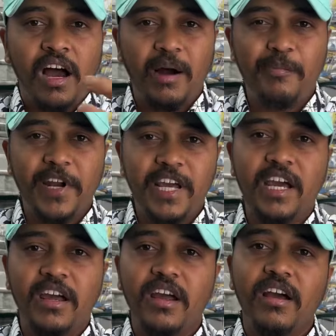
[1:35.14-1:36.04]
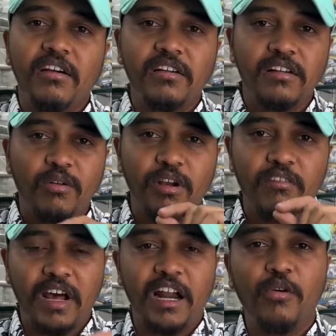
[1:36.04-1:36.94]
அப்படியே
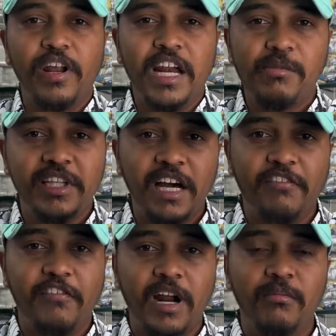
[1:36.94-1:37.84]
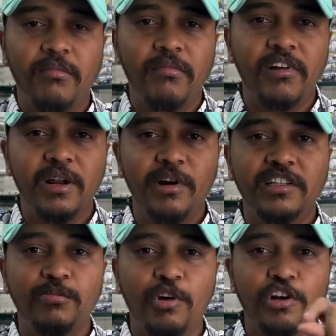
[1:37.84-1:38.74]
உங்களுக்கு வர்ற கொரியரில் பார்த்தீங்கன்னா ஃப்ரம்
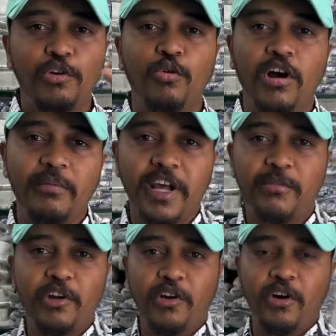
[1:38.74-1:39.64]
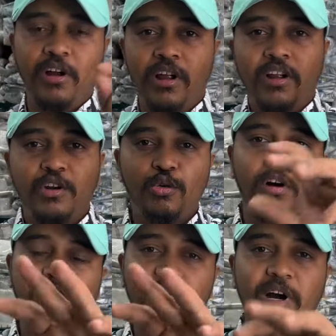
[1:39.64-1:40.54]
ரிபல்ஸ்னு போட்டு டூ உங்கள் பேர் போட்டு வரும்
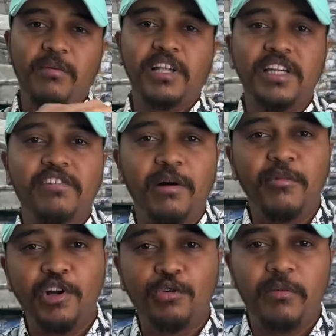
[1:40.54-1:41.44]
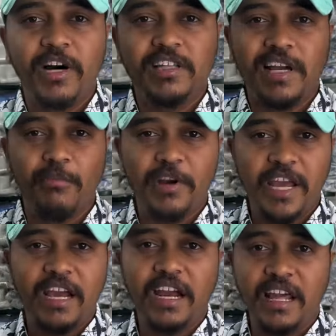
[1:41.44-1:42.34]
டூவை ஃப்ரம்மாக மாற்றி ஃப்ரம்மை டூவாக மாற்றி அப்படியே
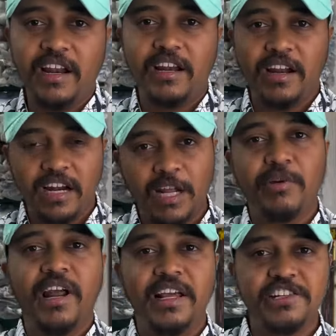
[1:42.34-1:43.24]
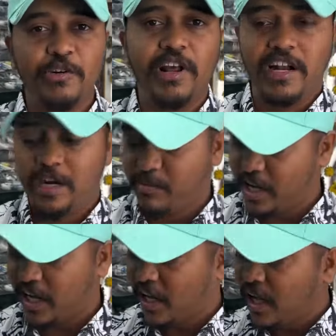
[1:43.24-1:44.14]
எங்கள் கடைக்கு ரிட்டர்ன் அனுப்பிடுங்க ஹெஸ்டி கொரியரில்
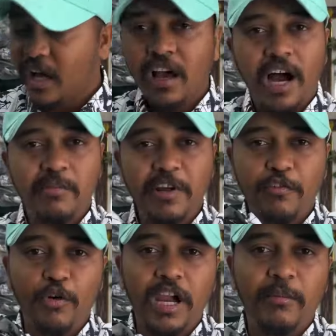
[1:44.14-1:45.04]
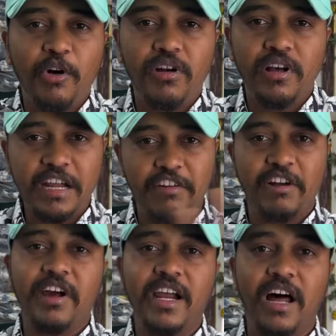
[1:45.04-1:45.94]
அனுப்புங்க அப்படியே ஃபுல் அமௌண்ட்
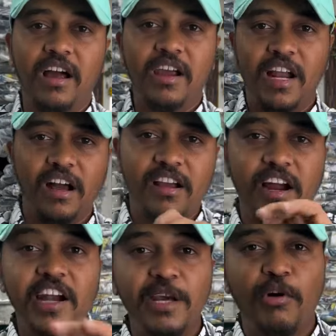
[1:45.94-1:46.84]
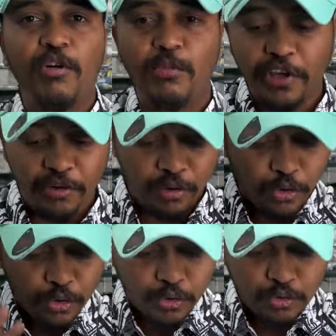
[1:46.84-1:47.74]
ரீஃபண்ட் வாங்கிக்கலாம் ஏன்னா கண்டிப்பாக உங்களுக்கு பிடிக்கும்
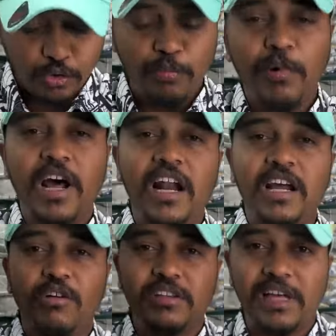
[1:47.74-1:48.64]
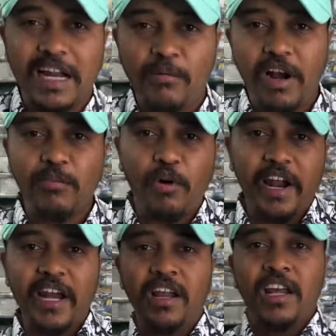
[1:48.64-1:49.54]
சூப்பராக இருக்குது ஒரு தரமான
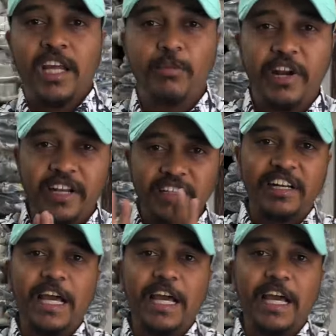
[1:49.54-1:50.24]
ப்ராடக்ட் இப்போ ரீசெண்ட்